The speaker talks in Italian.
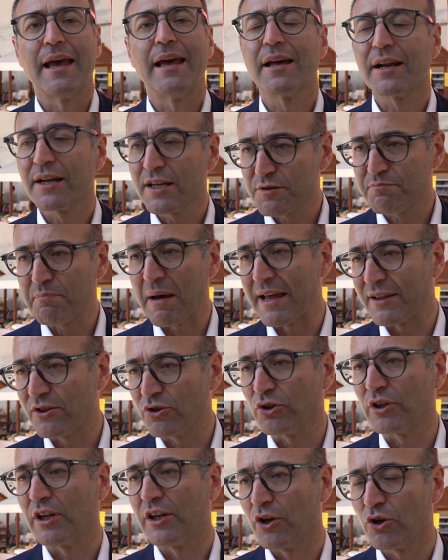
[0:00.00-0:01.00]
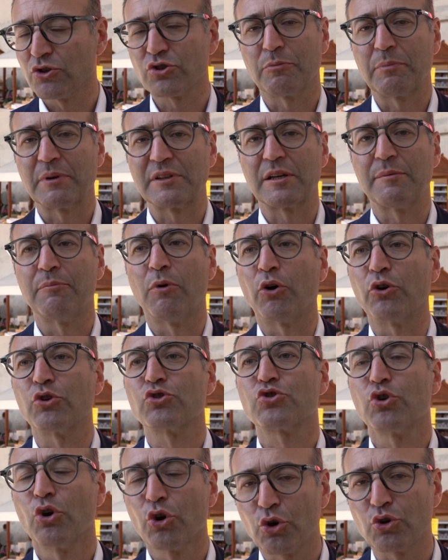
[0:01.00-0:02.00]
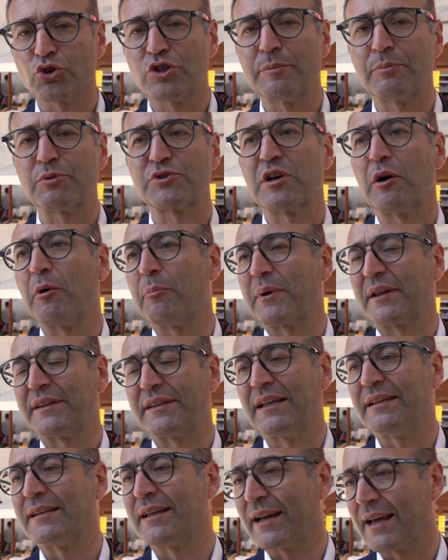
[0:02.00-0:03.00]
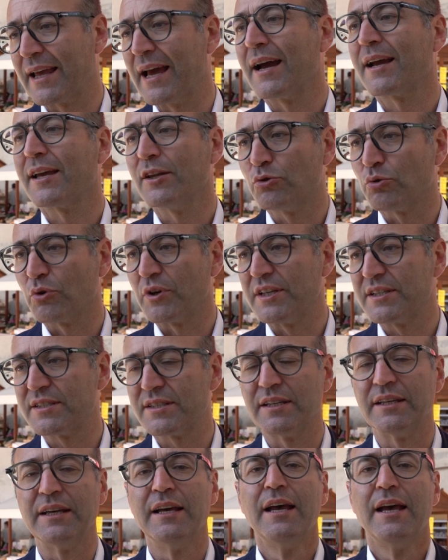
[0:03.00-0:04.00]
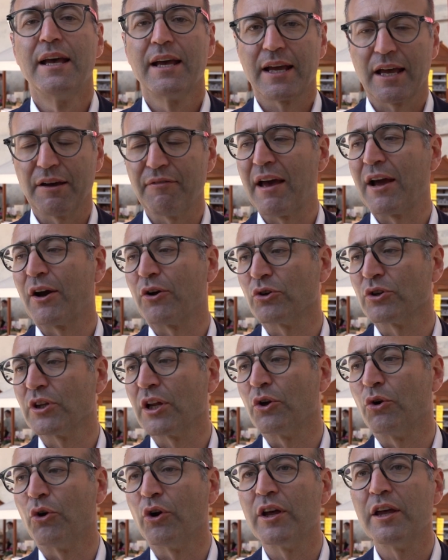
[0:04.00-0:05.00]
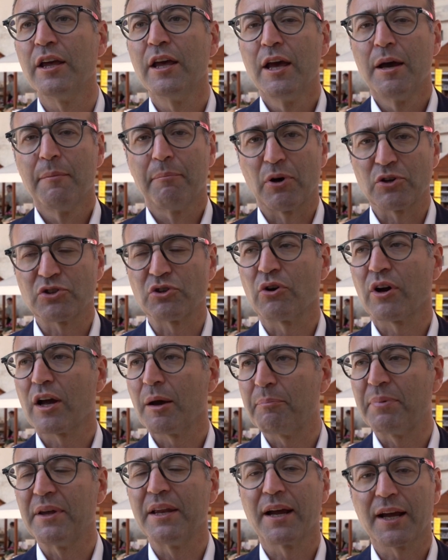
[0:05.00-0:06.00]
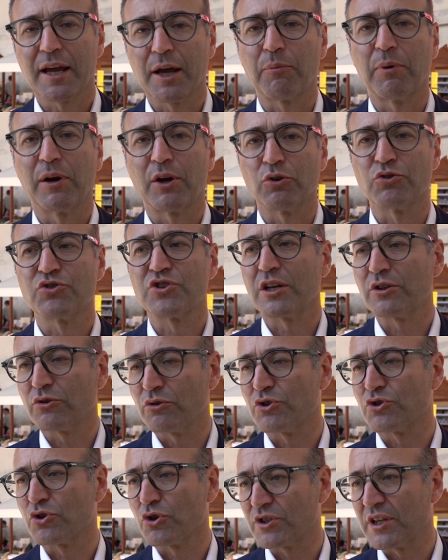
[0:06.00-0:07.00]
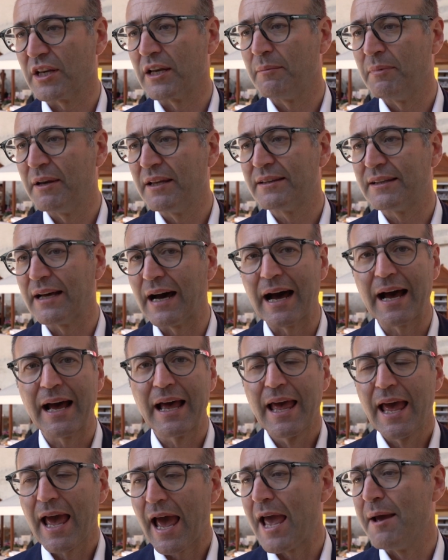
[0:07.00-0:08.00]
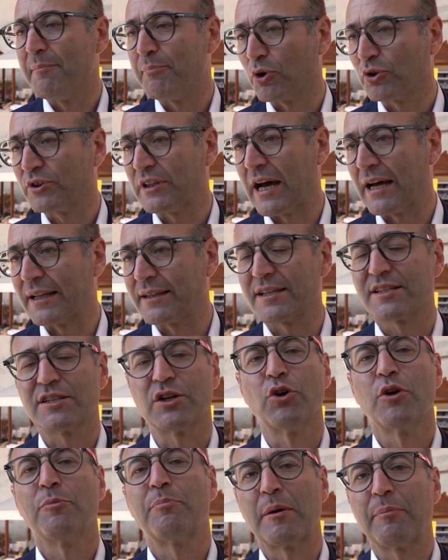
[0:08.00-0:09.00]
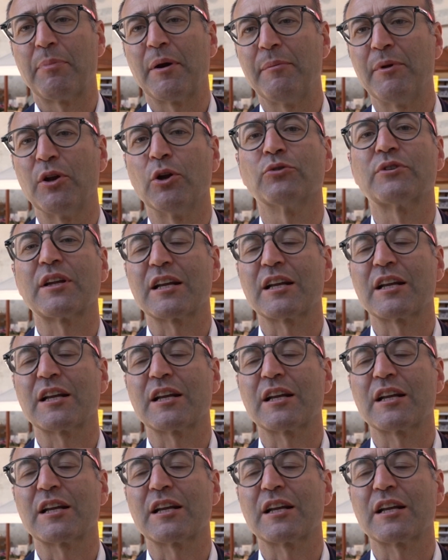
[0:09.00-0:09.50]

e rispetto del nostro patrimonio. Solo così possiamo pretendere che anche i turisti che vengono da noi possano capire che quel concetto di sostenibilità è importante. Se noi per primi non